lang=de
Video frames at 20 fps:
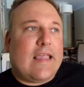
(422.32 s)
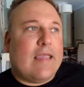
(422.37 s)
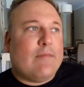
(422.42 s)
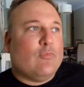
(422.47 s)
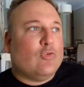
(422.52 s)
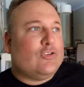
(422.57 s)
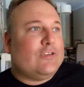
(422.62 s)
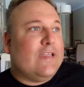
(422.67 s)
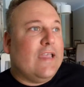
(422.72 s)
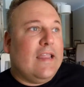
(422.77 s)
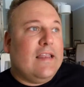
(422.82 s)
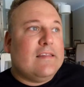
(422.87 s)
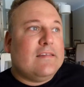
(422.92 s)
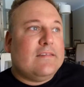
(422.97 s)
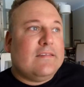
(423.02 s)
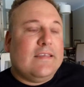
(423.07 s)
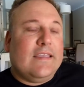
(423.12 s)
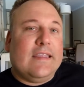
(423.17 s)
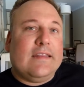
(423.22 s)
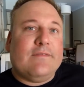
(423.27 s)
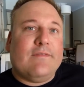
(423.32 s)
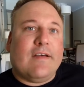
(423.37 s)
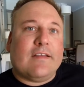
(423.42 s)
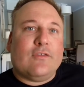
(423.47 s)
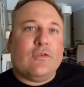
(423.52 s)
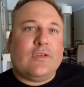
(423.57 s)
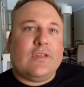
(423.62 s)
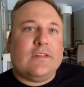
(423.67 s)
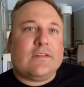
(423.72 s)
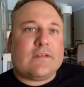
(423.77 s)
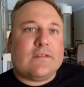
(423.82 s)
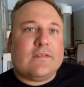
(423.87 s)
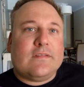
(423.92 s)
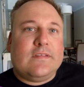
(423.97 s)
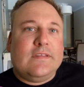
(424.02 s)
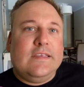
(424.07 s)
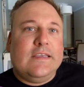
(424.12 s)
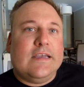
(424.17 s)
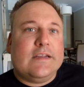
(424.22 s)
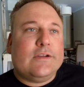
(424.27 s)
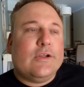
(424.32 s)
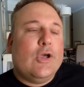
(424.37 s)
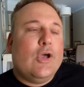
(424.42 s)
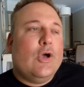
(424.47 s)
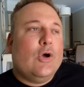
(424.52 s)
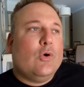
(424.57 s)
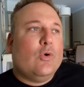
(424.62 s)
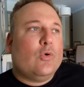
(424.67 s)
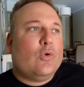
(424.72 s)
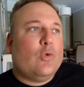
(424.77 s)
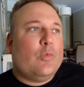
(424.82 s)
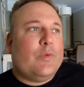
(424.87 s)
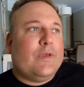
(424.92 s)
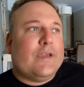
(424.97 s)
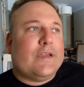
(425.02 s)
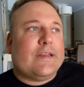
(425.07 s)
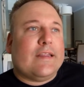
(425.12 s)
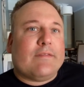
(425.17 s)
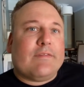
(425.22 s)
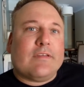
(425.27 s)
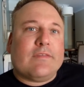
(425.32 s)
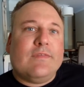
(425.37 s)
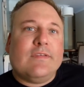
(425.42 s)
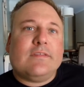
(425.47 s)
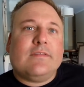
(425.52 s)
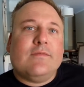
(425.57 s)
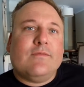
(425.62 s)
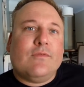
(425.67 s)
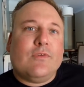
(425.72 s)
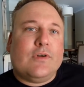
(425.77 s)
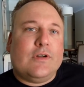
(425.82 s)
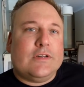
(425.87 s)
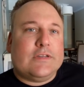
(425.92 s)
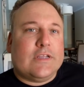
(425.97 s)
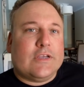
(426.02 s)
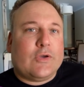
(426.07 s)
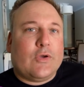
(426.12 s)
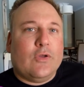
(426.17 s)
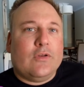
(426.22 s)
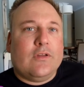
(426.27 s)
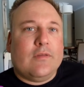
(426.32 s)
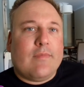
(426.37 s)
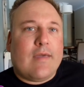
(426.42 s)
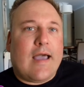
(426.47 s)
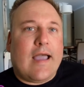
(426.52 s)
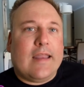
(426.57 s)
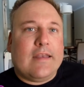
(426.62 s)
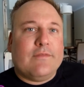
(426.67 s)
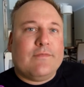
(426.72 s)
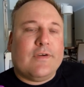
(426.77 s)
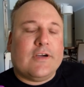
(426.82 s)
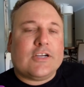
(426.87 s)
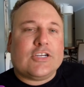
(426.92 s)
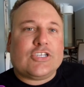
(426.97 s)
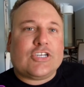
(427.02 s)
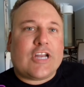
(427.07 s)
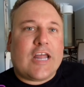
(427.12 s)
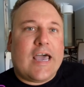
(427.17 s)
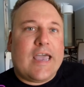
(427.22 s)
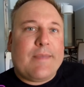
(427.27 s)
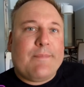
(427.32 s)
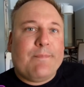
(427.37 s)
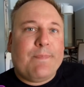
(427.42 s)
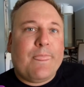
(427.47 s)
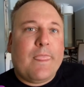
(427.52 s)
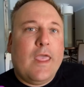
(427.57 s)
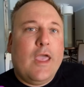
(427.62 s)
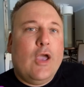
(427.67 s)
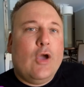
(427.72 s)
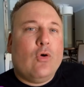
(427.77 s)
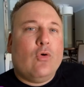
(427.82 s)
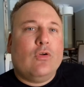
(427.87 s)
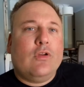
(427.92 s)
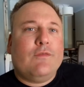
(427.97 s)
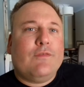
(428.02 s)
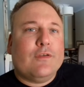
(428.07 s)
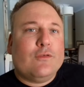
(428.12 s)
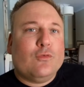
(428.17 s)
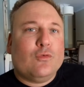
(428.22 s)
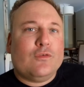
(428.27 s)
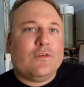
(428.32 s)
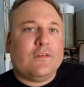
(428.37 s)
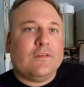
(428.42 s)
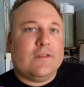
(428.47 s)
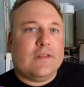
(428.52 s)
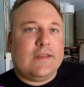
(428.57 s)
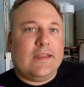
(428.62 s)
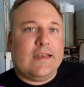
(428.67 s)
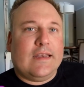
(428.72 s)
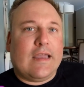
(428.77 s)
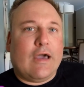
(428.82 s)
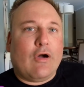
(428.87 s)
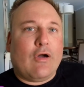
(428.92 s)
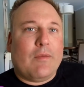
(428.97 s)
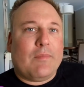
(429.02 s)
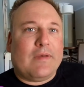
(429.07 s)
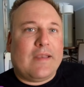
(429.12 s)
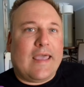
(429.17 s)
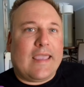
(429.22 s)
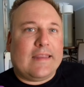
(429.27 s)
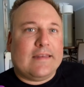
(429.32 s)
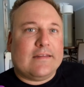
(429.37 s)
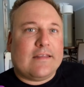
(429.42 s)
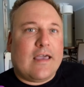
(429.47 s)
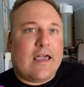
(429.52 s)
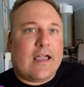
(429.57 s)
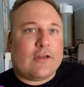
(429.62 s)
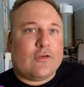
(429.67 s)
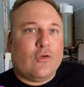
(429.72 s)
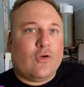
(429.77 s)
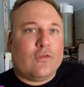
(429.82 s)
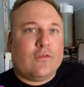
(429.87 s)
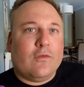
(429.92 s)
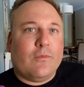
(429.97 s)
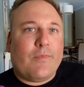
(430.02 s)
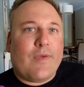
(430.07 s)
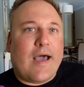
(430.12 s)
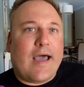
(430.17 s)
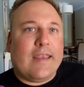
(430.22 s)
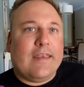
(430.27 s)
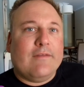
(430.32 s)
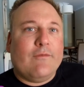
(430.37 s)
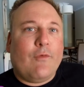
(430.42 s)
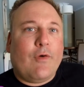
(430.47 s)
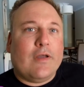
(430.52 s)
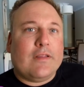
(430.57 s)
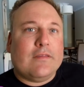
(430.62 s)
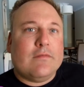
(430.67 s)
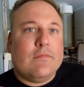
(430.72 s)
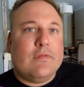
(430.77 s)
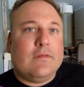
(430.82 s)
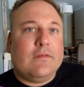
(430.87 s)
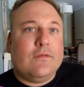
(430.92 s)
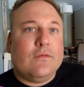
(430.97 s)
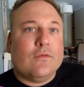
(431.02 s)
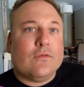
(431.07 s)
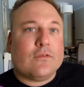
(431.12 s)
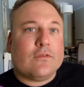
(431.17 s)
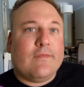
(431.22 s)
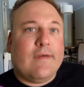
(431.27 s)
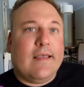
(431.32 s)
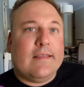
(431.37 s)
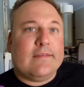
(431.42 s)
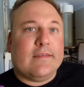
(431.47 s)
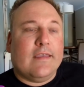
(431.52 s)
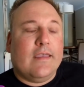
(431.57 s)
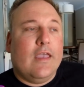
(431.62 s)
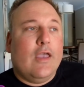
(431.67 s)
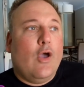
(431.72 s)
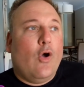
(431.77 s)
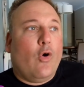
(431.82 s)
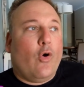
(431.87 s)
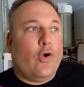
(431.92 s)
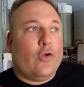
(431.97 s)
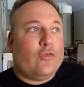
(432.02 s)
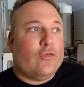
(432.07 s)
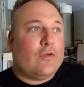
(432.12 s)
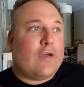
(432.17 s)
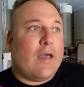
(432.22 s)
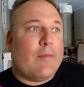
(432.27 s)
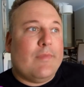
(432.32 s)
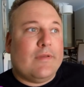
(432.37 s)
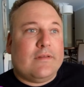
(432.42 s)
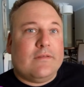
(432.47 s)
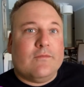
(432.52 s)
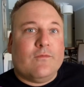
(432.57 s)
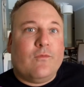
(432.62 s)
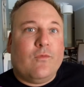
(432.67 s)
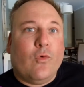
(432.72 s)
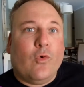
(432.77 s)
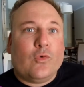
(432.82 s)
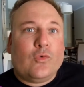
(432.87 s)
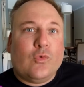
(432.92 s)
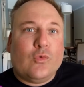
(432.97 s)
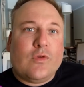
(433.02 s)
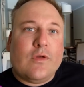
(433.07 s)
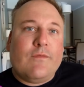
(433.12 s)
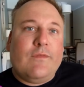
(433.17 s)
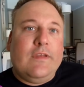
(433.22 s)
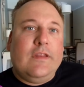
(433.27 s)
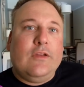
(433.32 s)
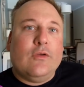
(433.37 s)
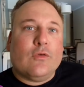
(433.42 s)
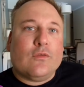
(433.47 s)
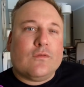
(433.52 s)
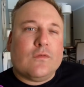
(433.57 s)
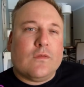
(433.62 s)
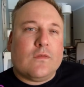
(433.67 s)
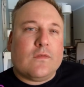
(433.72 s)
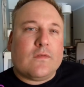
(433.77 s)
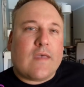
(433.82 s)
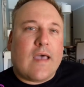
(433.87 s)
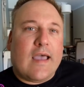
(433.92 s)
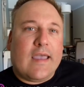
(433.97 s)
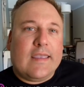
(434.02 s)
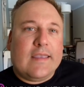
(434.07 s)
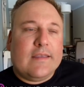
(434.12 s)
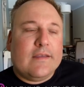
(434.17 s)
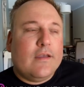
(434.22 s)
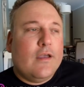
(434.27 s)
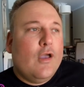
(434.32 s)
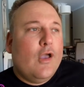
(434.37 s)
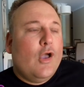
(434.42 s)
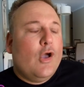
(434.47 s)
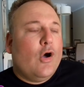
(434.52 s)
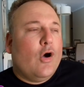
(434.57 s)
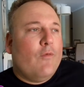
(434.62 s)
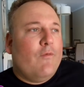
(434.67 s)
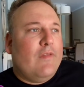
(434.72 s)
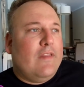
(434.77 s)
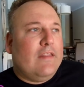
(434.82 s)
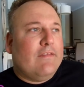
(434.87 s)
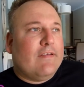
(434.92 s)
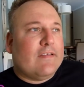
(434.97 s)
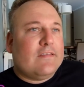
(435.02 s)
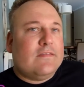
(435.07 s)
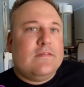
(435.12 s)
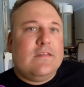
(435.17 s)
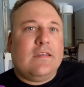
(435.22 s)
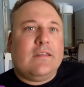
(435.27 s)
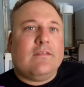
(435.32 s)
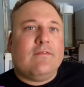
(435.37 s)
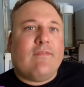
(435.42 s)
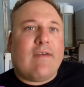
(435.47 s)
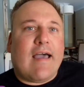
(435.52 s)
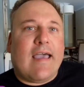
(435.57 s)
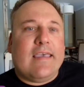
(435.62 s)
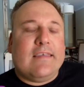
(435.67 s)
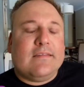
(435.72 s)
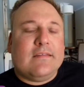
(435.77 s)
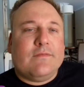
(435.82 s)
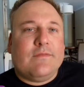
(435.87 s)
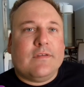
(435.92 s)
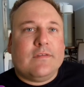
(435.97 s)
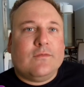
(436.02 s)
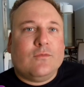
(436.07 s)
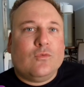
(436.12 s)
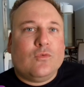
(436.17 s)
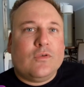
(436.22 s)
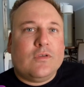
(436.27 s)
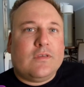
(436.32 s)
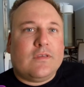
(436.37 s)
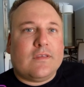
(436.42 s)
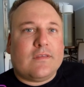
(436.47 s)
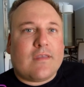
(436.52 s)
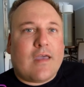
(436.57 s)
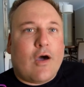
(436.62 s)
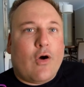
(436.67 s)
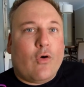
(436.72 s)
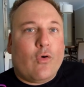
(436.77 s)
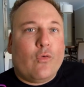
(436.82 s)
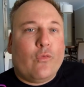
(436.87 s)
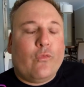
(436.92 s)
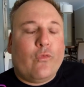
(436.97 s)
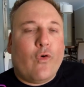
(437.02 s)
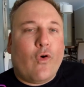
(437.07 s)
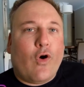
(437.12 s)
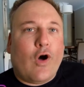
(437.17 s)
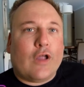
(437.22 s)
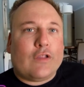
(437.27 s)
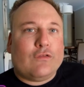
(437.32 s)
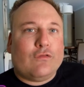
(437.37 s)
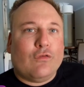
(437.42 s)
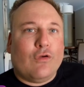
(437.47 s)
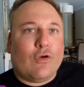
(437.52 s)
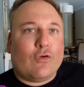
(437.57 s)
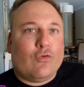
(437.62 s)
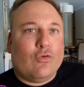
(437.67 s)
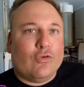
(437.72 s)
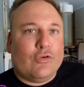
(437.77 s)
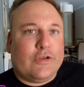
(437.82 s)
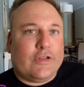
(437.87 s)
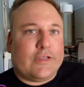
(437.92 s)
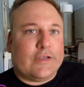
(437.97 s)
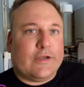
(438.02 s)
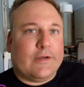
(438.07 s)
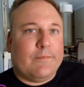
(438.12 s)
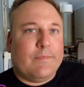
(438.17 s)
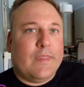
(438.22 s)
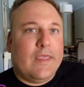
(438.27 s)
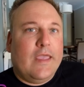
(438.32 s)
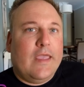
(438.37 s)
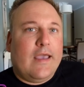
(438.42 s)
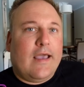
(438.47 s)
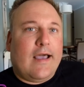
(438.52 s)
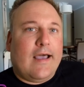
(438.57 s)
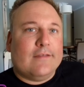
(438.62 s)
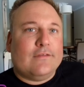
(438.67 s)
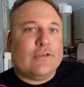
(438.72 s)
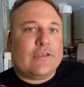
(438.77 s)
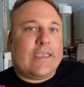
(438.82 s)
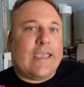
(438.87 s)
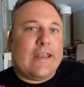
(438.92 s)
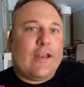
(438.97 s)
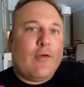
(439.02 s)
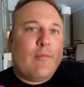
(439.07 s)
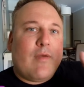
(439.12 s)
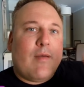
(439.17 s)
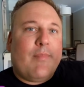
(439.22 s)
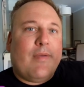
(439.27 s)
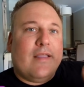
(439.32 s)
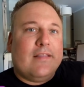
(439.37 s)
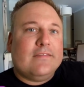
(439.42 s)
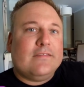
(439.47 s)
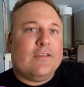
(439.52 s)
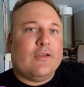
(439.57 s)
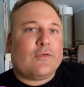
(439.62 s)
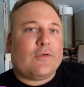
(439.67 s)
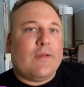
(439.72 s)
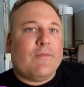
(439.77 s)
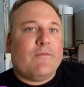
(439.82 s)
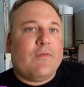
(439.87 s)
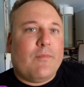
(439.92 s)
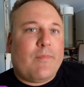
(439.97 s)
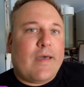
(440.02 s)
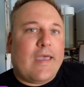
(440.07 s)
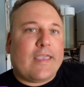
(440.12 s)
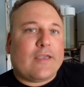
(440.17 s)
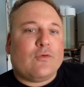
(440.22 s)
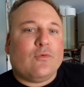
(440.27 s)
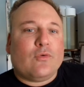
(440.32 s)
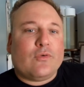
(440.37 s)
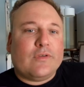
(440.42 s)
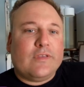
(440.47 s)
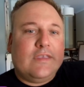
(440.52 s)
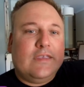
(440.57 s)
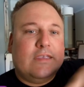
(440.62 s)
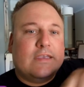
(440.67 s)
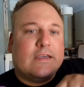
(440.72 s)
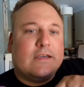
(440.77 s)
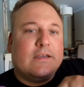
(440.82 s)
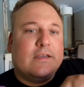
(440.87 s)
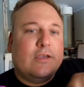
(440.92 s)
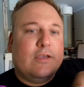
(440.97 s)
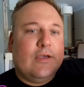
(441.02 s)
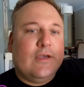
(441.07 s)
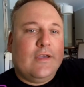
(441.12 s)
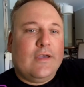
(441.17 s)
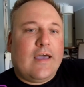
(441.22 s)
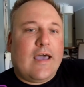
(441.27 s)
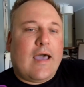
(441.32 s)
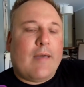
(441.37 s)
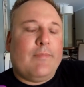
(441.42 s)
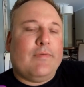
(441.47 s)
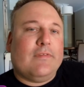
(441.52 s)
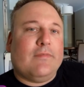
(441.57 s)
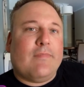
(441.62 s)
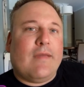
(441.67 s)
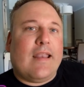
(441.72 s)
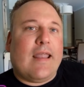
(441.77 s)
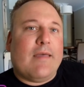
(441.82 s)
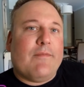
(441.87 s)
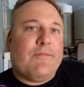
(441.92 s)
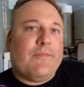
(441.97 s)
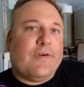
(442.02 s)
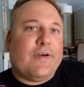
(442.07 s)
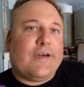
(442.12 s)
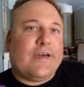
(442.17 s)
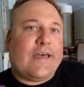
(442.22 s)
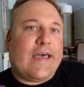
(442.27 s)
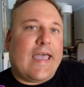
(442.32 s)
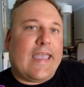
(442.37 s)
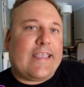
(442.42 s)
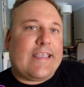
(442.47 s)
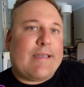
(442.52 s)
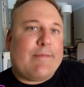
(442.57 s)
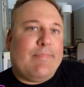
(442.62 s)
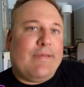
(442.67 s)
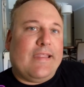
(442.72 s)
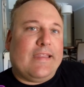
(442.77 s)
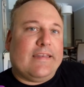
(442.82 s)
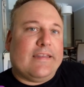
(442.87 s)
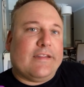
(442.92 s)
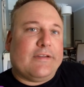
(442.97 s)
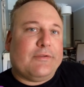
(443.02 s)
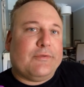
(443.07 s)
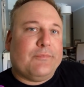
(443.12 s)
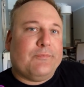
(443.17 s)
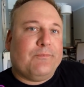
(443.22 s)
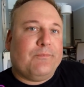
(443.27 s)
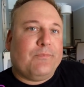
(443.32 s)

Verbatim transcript: einem Hotel seht, was euch interessiert oder über irgendetwas wissen wollt, dann könnt ihr mir einfach schreiben und ich versuche versucht es in der Regel auch am gleichen Tag noch zu beantworten, beziehungsweise euch sogar mit einem Foto oder Video zu zeigen. Und wenn ich was nicht weiß, dann versuche ich es auch vor Ort zu erkundigen. Also gerne auch mal bei Instagram vorbeigucken. Hier habe ich es mal einfach eingeblendet.